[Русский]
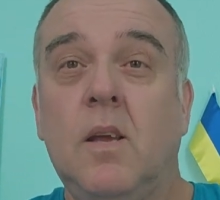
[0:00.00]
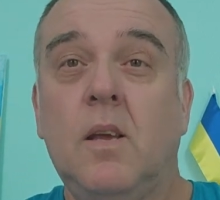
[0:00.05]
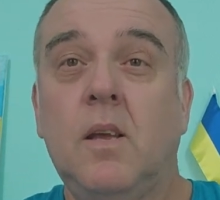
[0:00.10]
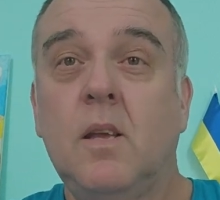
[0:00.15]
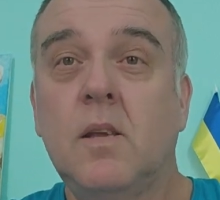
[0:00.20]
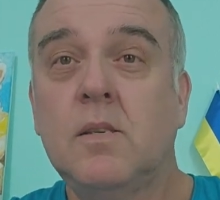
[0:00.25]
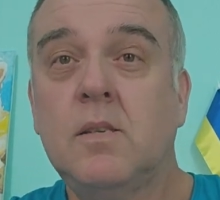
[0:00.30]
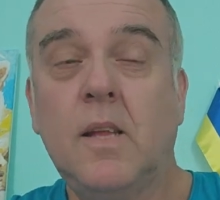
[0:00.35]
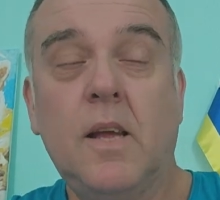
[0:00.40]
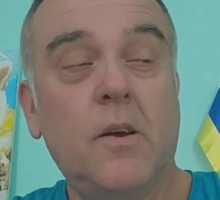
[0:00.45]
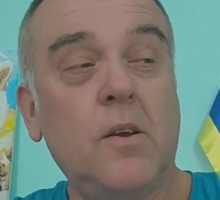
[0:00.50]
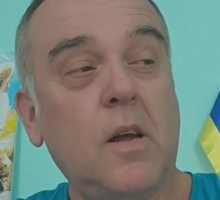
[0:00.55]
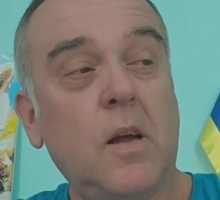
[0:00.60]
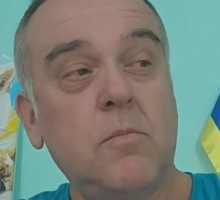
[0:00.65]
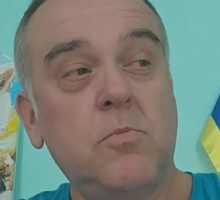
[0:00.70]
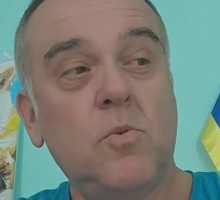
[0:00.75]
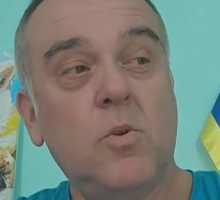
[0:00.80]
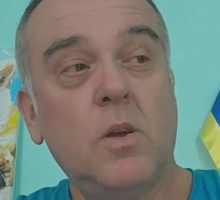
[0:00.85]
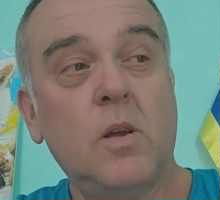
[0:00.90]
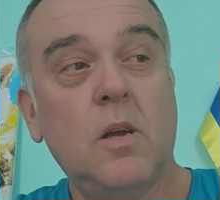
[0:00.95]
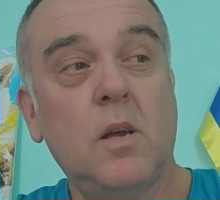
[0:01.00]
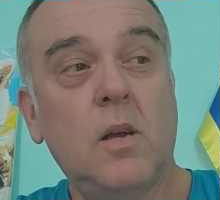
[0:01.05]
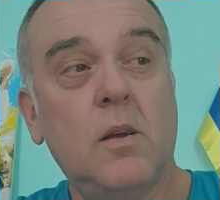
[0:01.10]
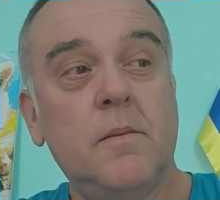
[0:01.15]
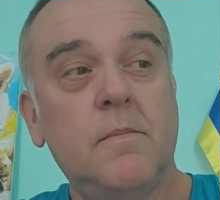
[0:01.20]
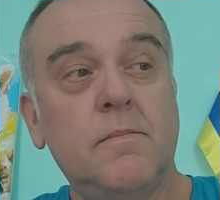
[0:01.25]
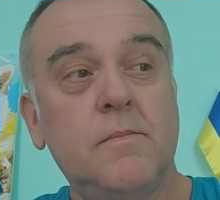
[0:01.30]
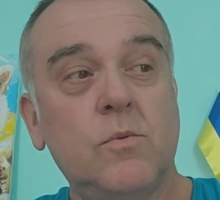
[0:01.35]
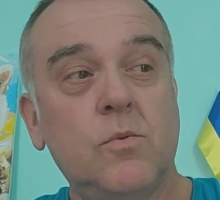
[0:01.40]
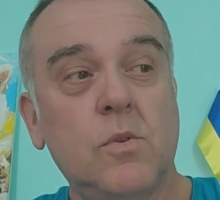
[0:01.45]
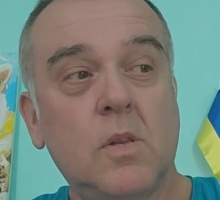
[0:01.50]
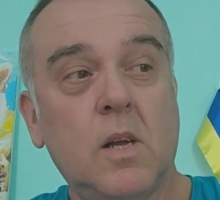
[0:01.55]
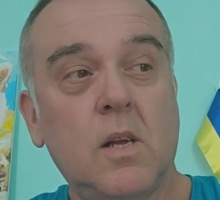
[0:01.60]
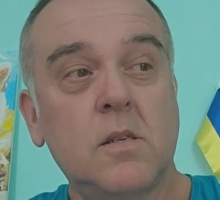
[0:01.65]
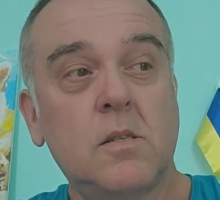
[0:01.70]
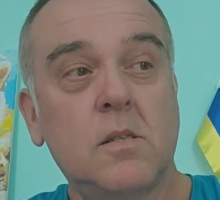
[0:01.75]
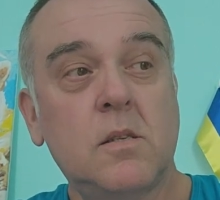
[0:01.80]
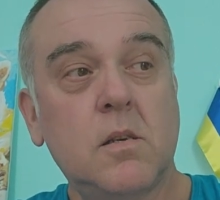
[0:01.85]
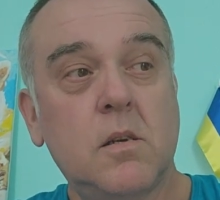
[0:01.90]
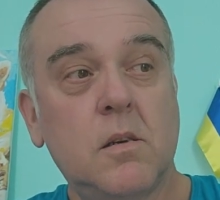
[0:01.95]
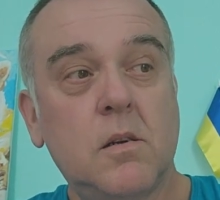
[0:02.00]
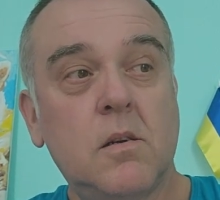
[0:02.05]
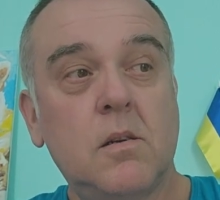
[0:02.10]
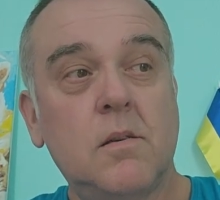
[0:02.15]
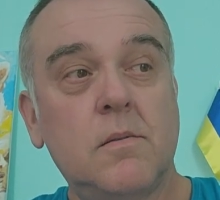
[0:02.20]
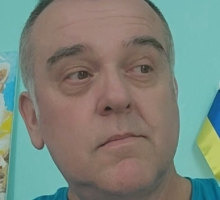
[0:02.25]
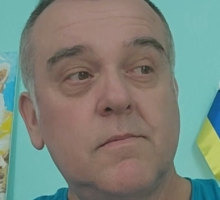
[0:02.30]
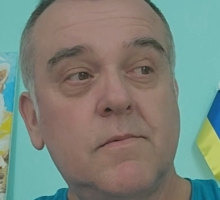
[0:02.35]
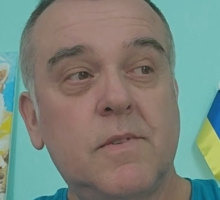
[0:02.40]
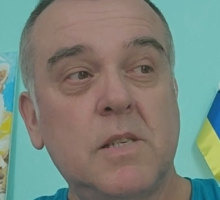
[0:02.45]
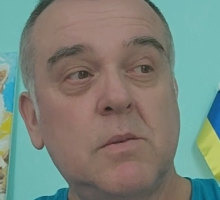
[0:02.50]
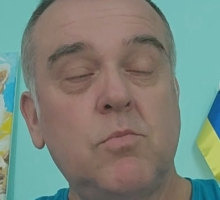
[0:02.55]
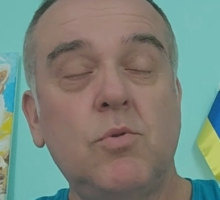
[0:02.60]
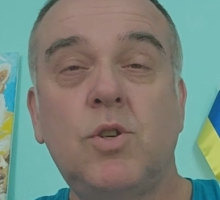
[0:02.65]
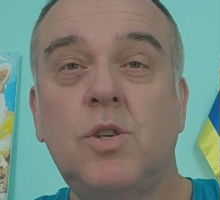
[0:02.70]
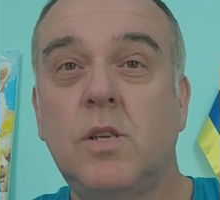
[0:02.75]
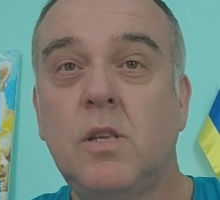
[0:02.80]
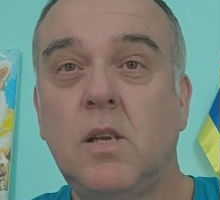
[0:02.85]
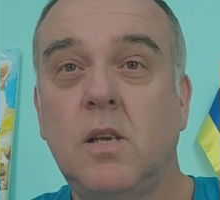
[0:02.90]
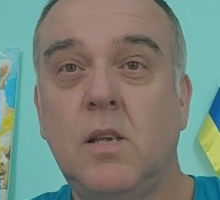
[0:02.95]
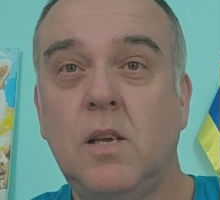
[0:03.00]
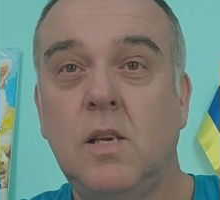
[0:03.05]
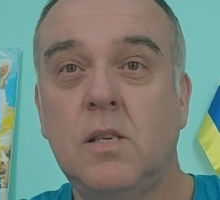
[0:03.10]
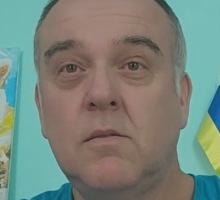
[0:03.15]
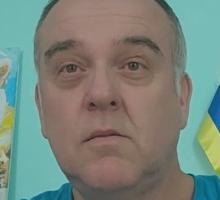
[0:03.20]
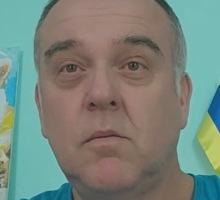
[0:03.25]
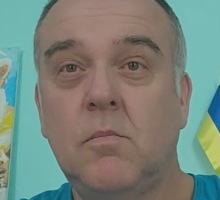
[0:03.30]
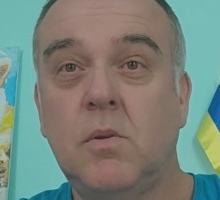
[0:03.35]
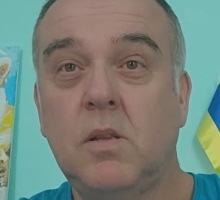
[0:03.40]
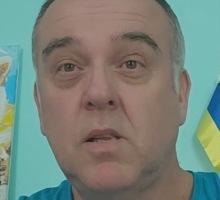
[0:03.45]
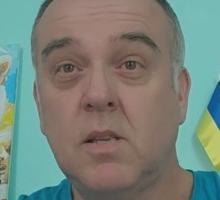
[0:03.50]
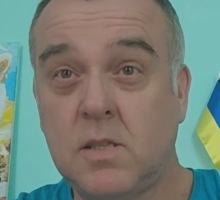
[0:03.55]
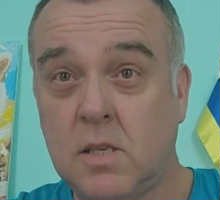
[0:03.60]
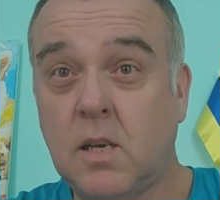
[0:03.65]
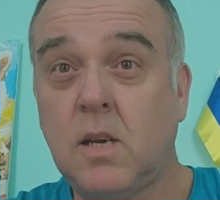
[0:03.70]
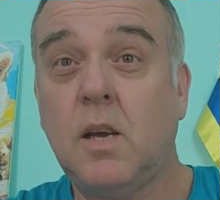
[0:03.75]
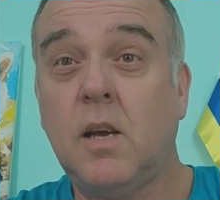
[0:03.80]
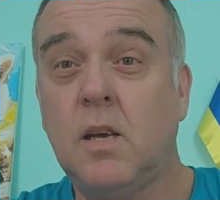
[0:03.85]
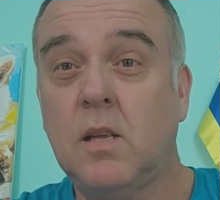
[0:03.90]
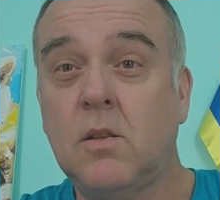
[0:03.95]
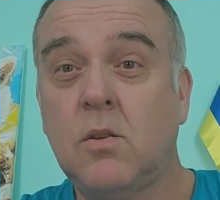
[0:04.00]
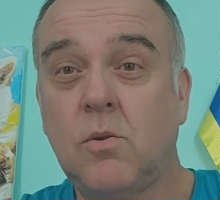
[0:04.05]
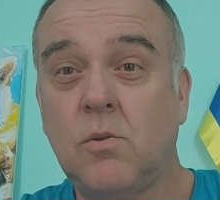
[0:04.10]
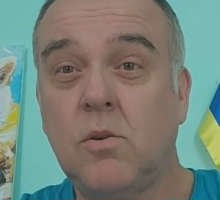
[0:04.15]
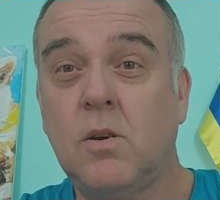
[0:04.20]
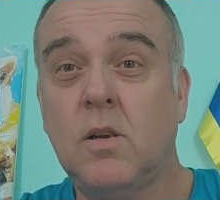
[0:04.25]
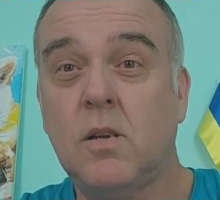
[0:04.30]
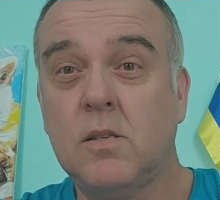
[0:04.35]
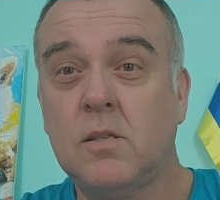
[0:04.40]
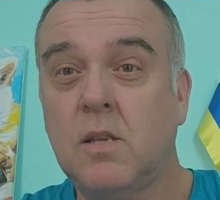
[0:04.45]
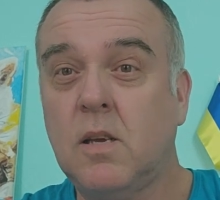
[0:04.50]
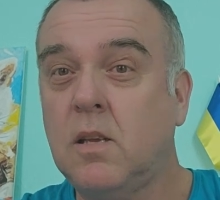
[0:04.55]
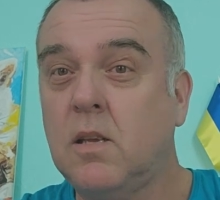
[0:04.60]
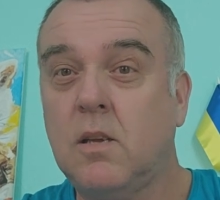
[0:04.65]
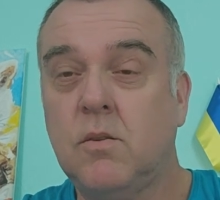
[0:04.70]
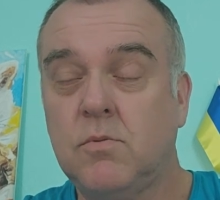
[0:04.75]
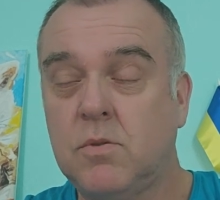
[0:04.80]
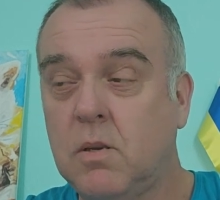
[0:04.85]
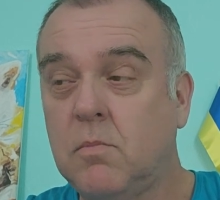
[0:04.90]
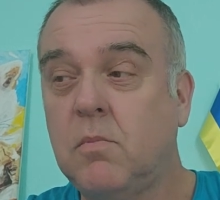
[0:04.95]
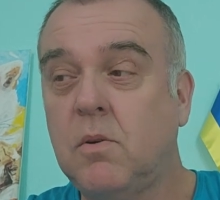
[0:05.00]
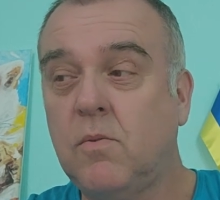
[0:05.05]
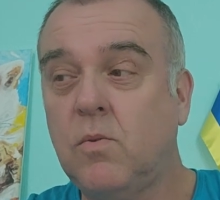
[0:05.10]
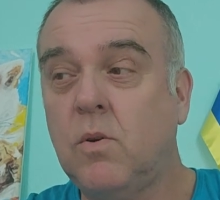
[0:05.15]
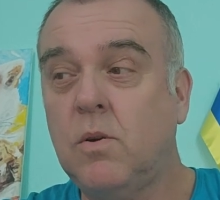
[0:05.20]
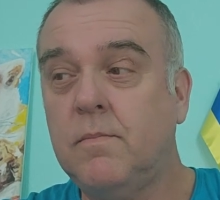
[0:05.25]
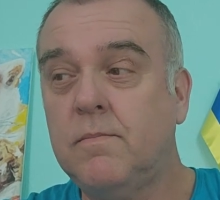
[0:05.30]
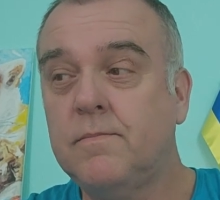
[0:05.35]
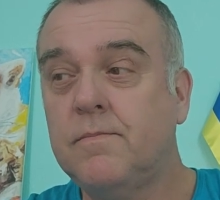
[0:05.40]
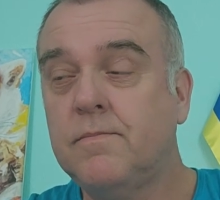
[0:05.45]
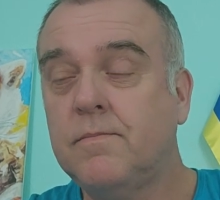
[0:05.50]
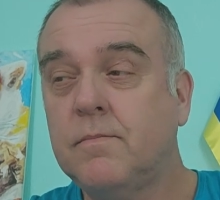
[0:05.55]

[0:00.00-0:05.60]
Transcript: Я знаю, как многие у нас возмущены действиями ТЦК, и другой раз, знаете, у самого,